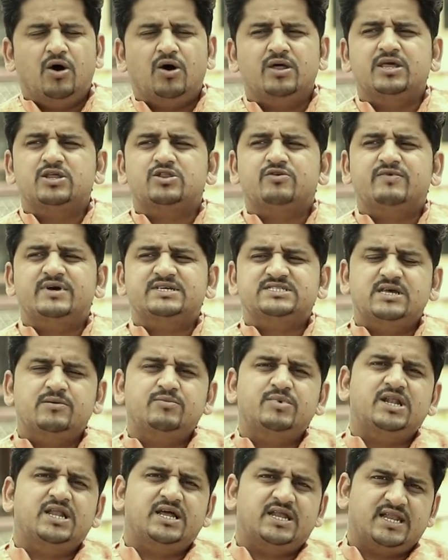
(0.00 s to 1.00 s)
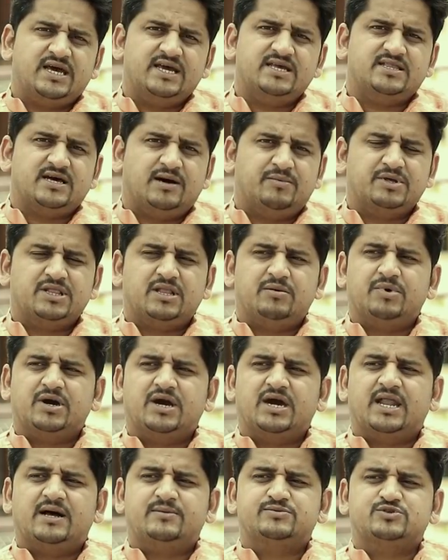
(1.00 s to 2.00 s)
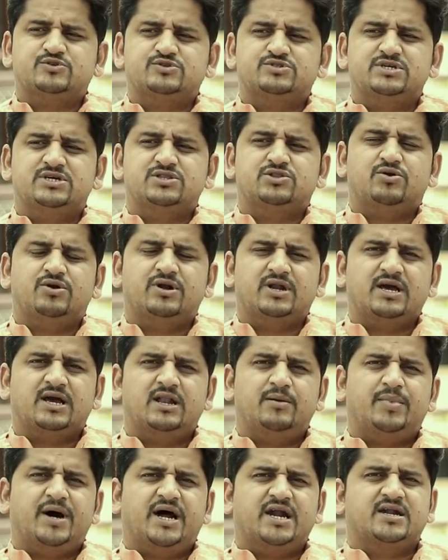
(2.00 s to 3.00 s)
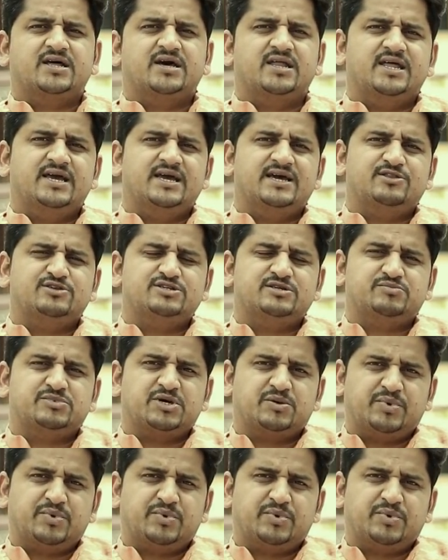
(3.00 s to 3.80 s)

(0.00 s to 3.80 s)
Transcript: और ये तो वैसे भी लेना ही था मतलब अगर आप सोचिए थ्योरेटिकल पार्ट करेंगे तो जब